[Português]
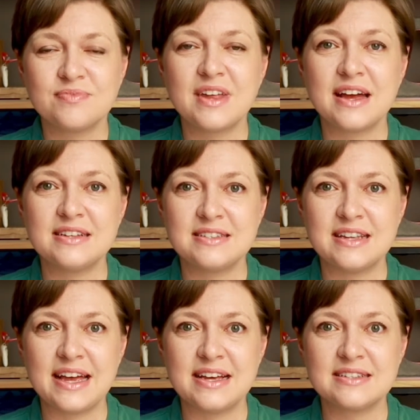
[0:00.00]
da
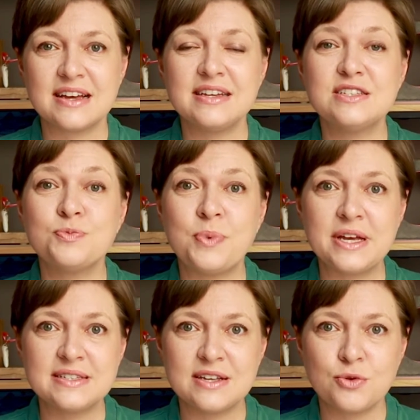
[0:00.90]
residência,
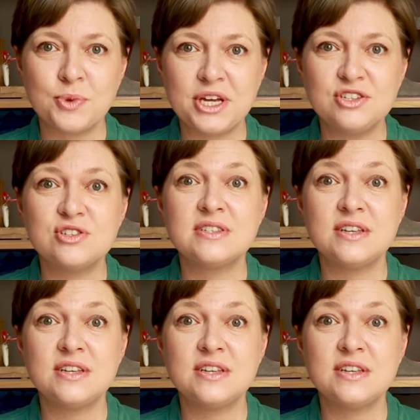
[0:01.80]
especialmente